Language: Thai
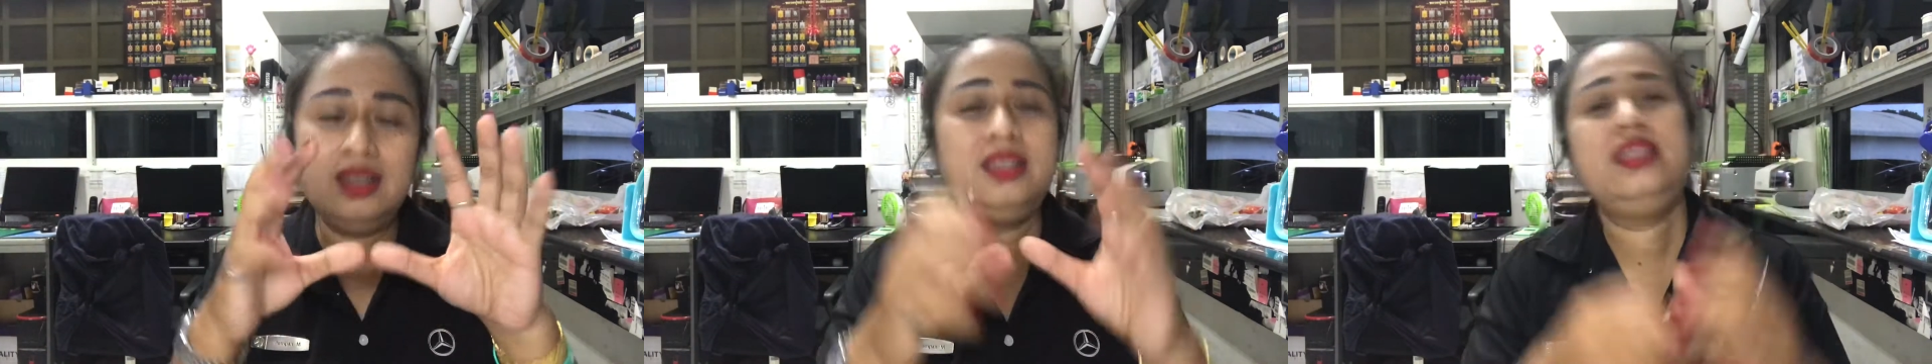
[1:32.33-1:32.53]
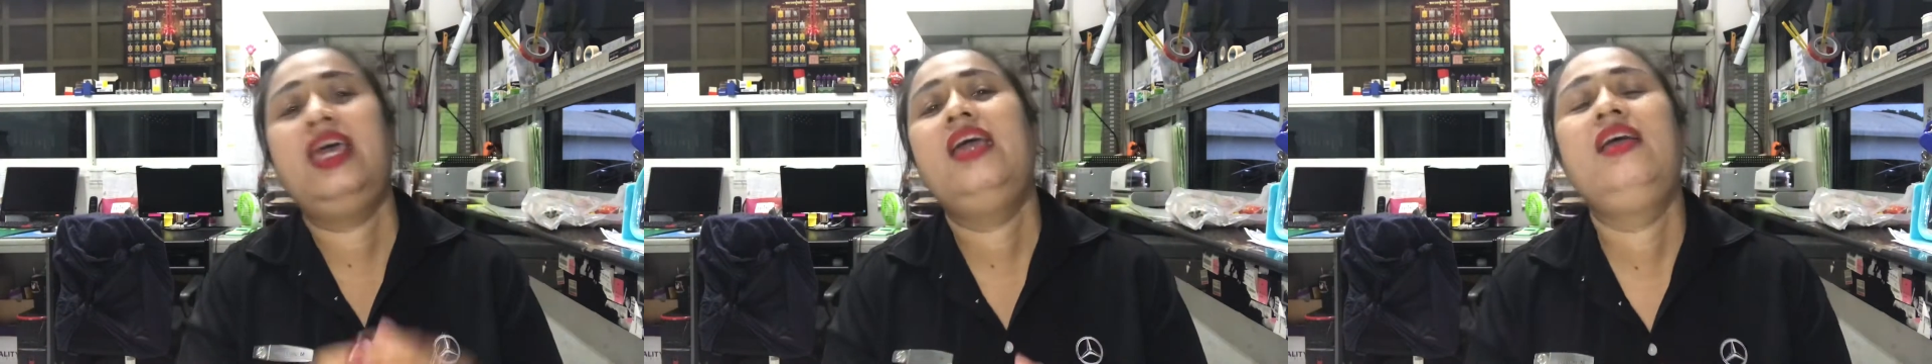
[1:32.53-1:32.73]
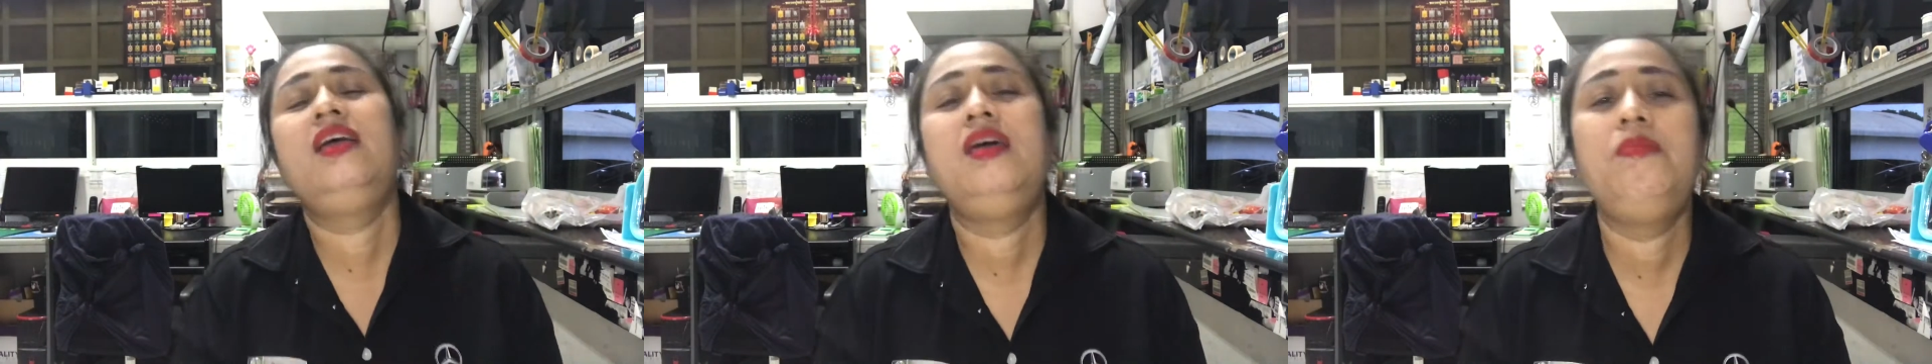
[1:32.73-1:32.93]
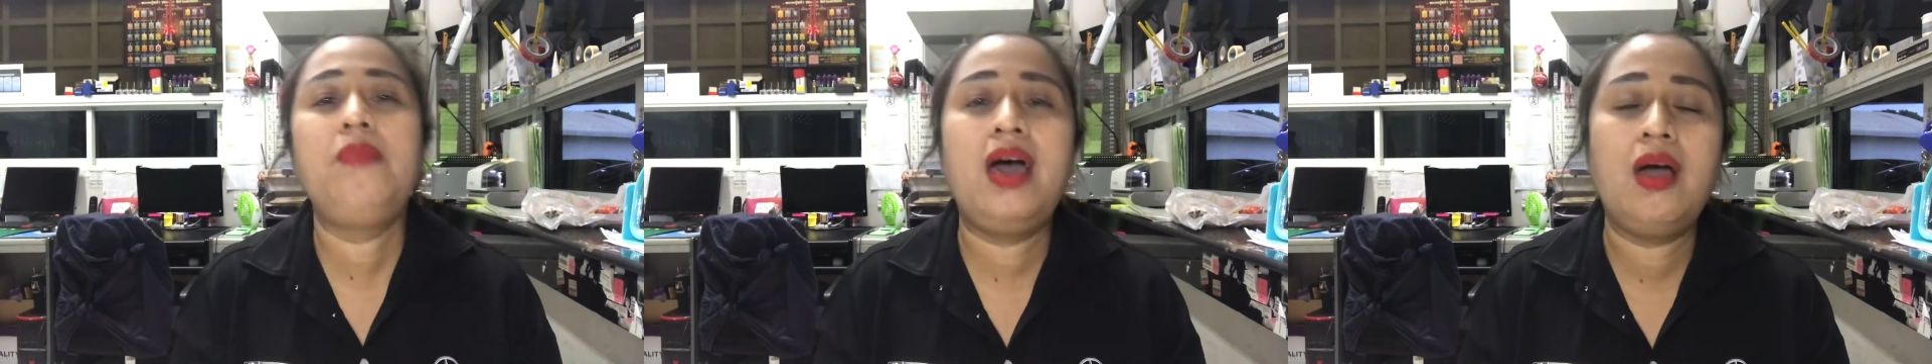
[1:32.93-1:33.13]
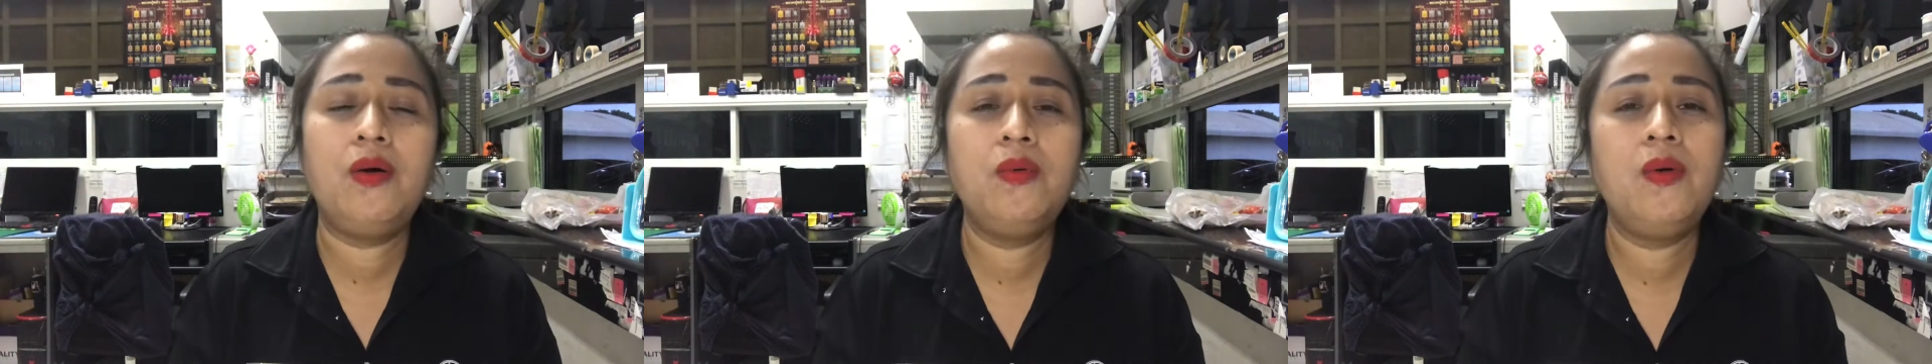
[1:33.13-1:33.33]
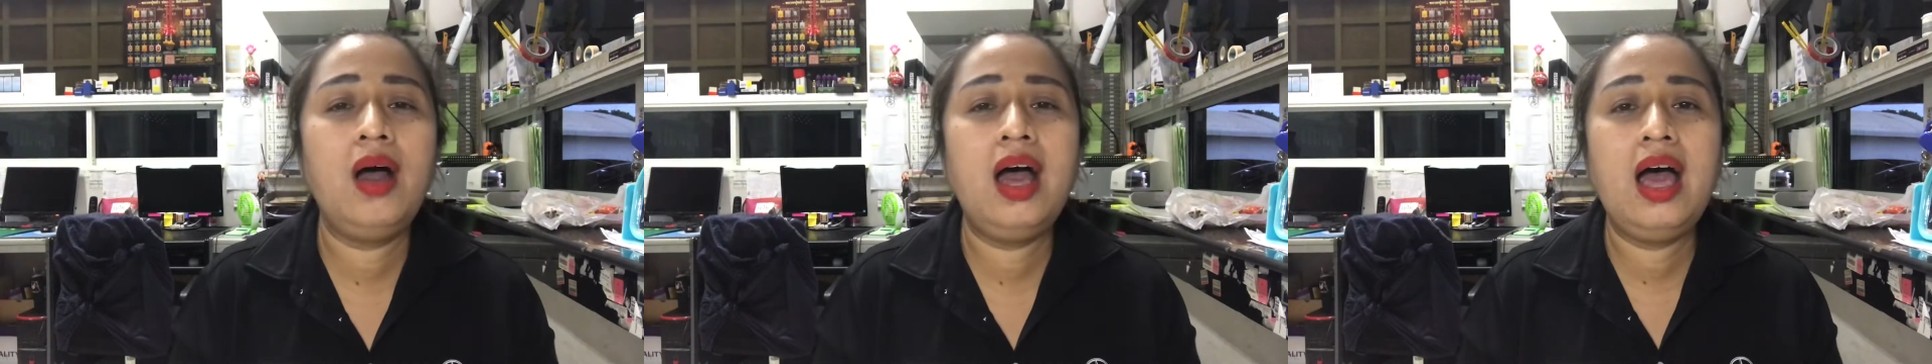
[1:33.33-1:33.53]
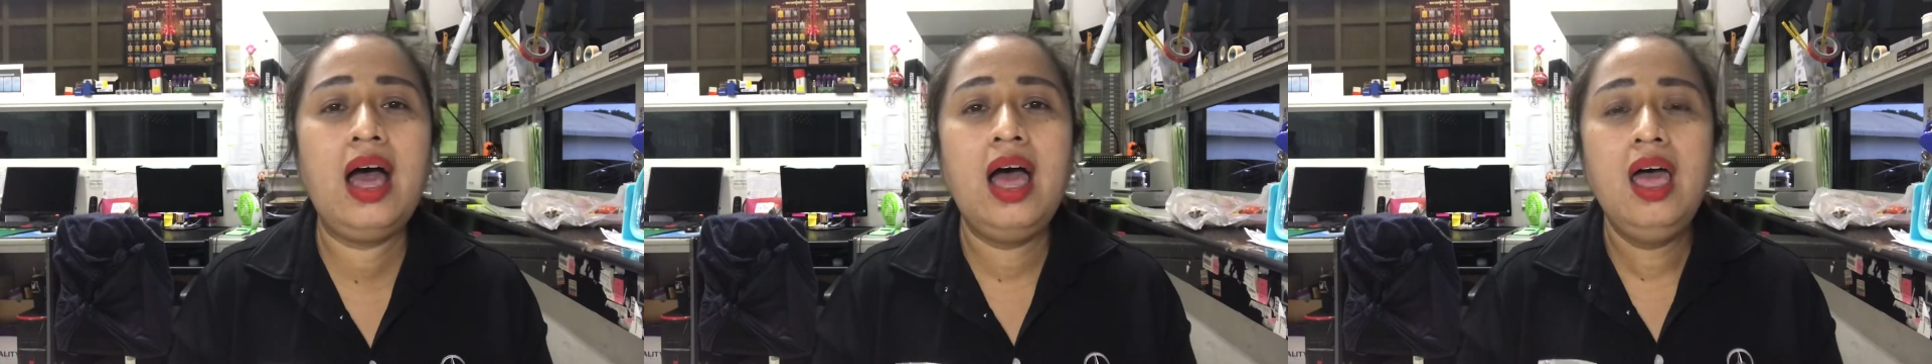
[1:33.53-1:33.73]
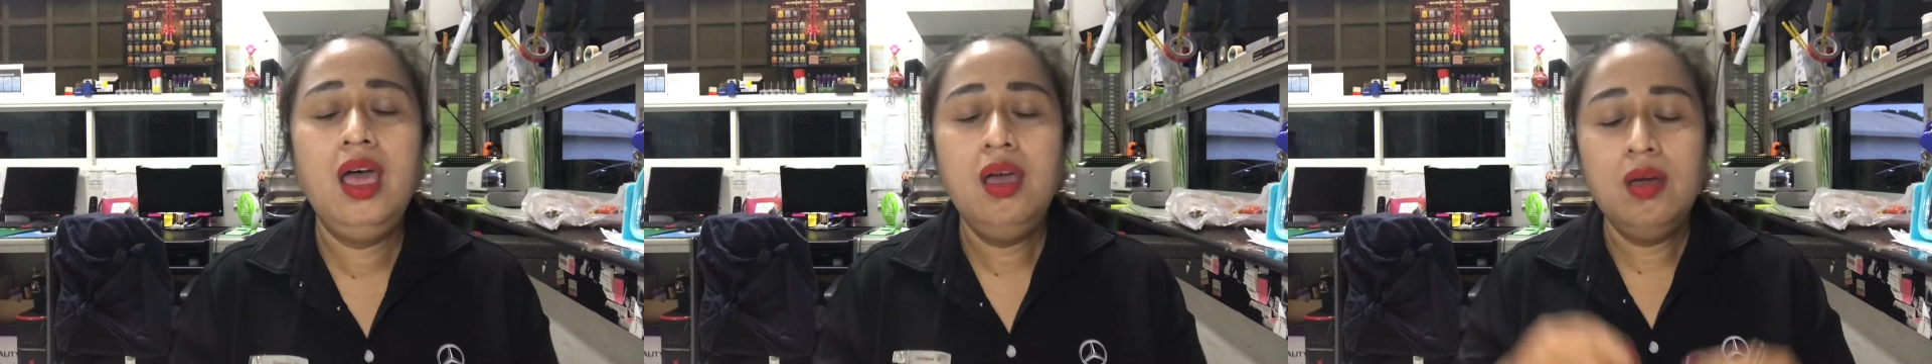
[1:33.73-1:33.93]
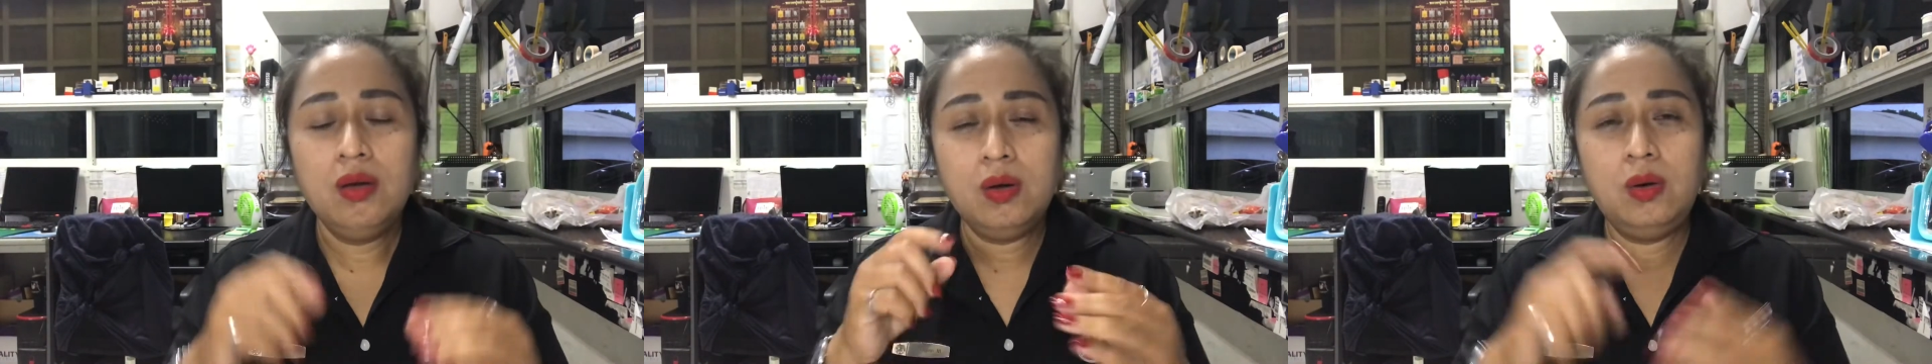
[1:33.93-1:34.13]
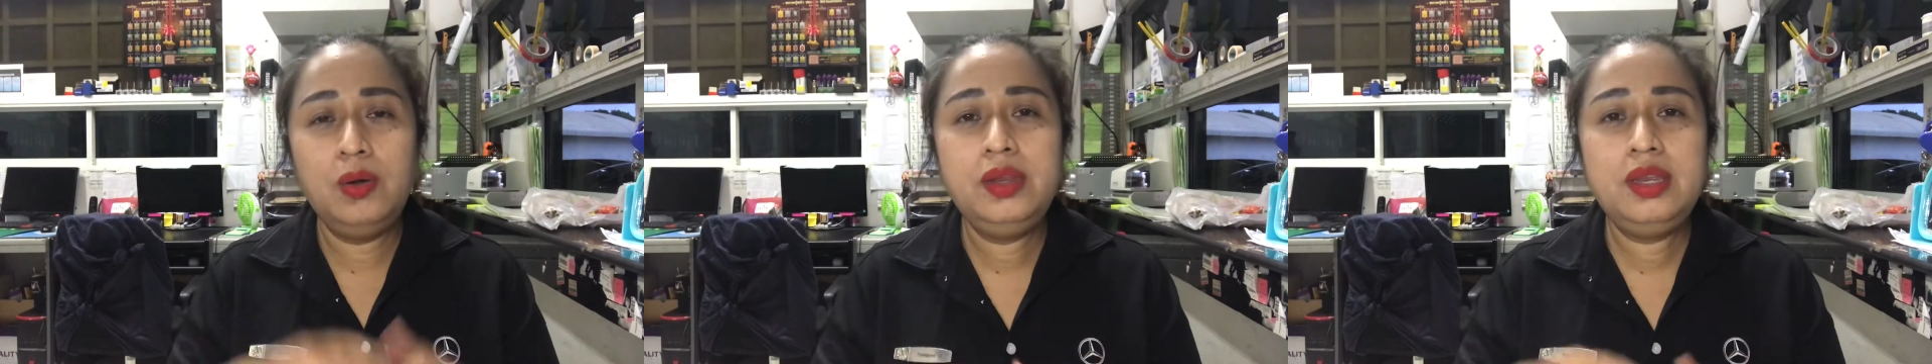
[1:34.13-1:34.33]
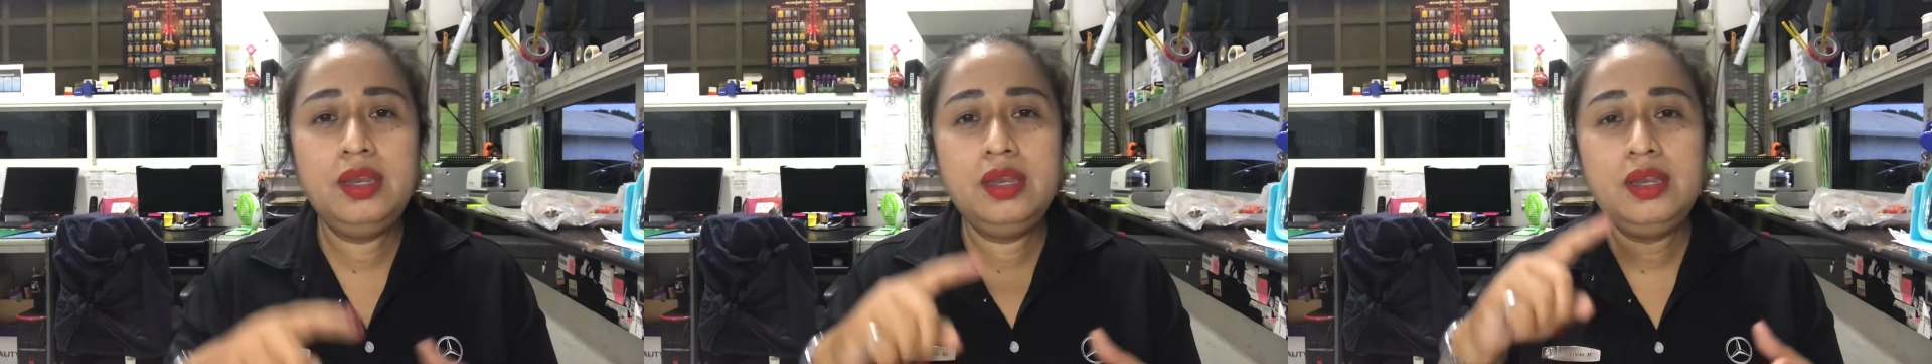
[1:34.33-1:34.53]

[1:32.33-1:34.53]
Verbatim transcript: เด้งขึ้นมาว่าคุณ